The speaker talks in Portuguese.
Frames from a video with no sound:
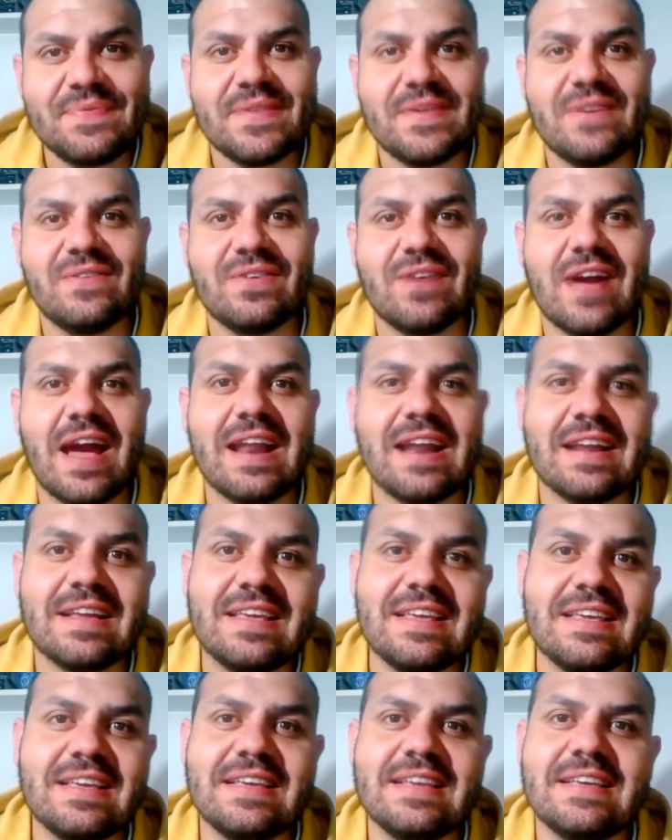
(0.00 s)
Um cara
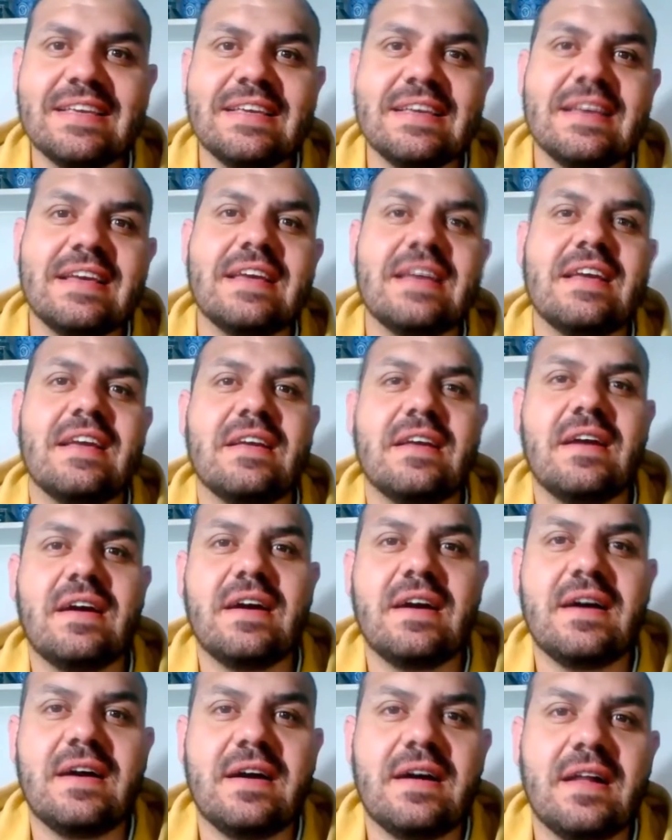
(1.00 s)
que
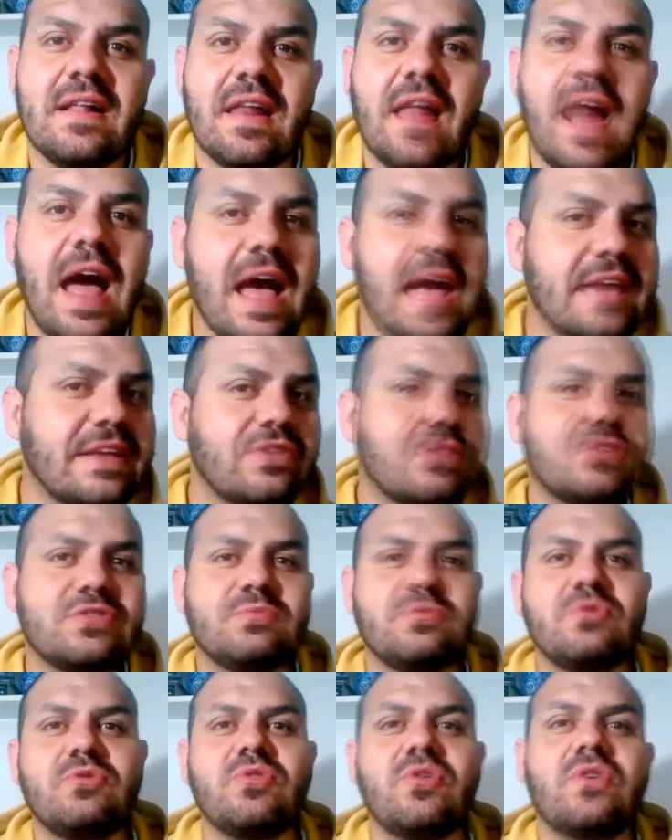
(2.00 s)
uh, lá em
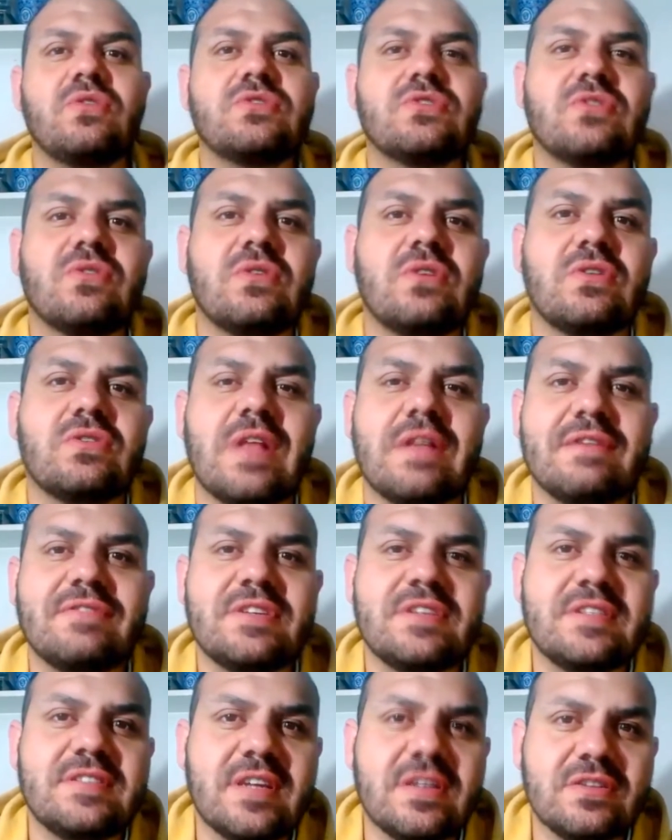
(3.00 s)
2011, quando eu estava
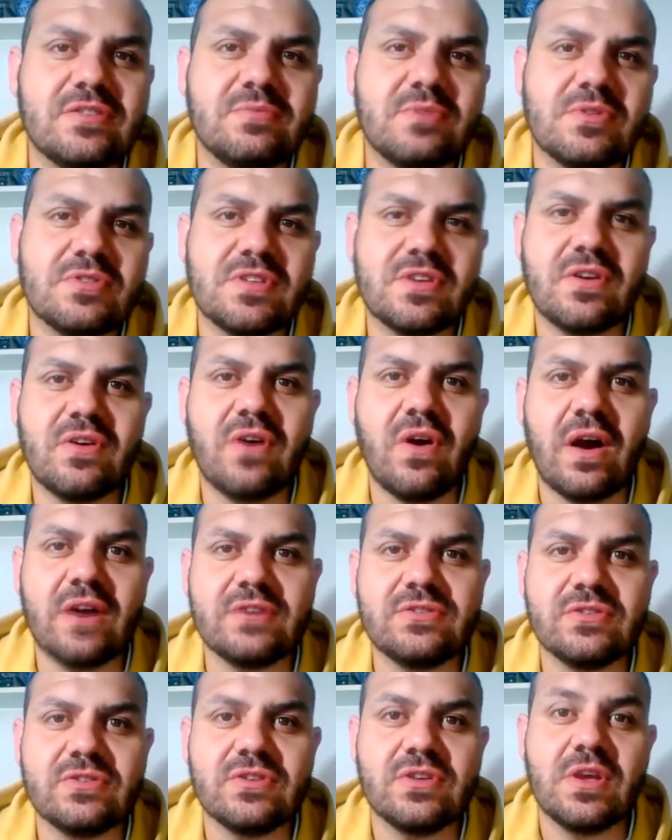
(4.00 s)
iniciando os meus
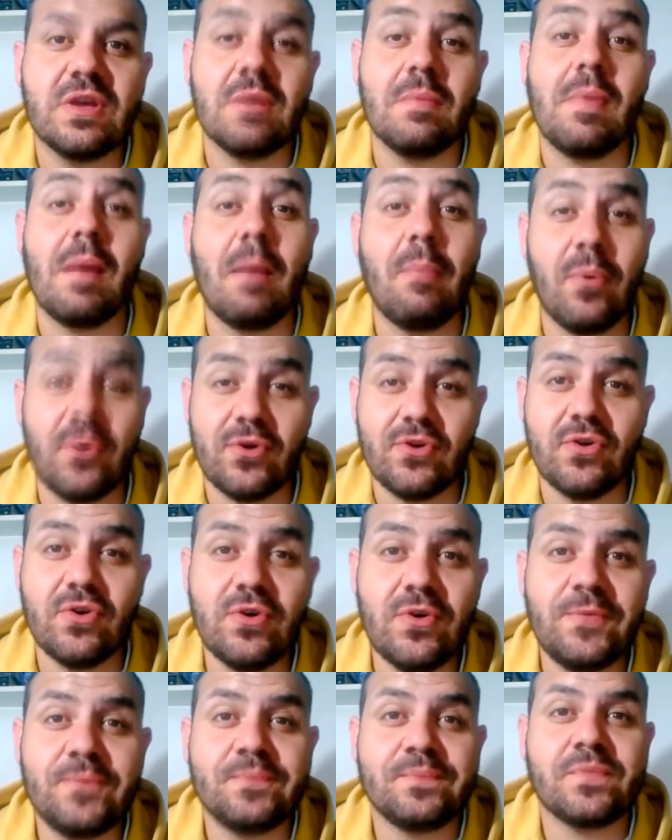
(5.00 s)
negócios, me apoiou.
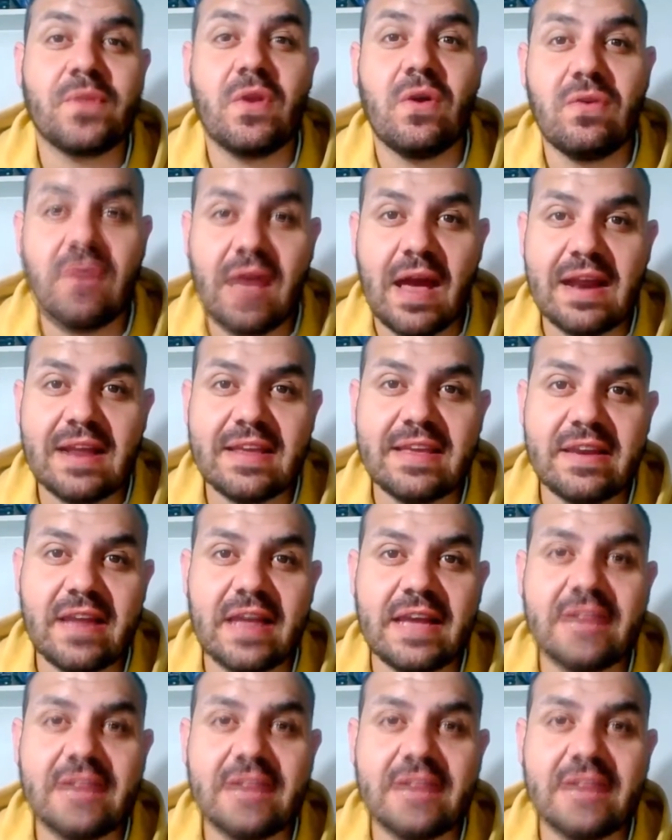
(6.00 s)
Um cara que lá em